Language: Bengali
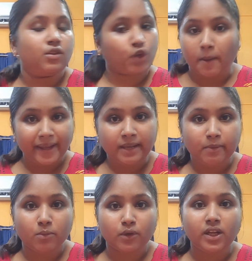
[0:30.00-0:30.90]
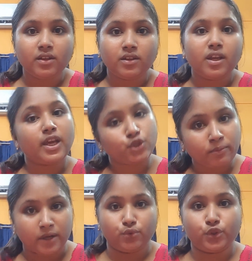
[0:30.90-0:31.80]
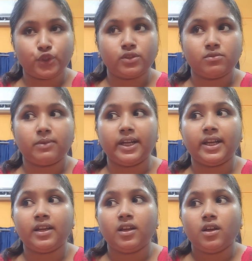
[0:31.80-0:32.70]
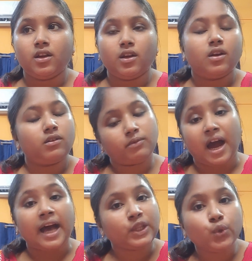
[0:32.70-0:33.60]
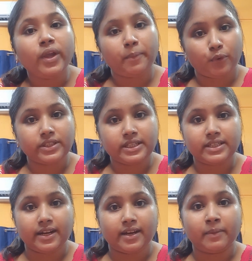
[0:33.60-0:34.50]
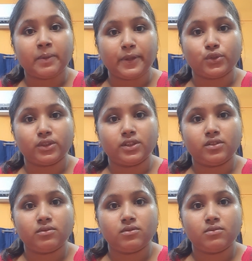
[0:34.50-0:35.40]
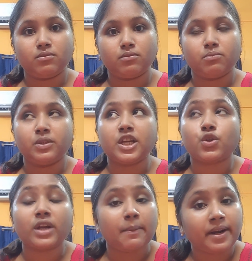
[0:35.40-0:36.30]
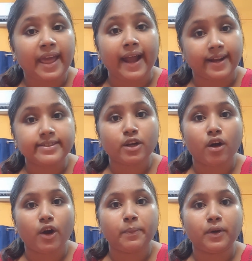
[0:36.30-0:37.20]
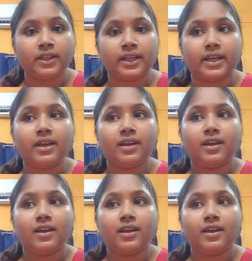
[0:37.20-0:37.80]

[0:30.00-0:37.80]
সবাইকে বলবো না কিছু মানুষ মানে হাত ধুয়ে পড়েছে যারা আমার পেছনে বিশেষ করে আমার এক হাজার হওয়ার পর থেকে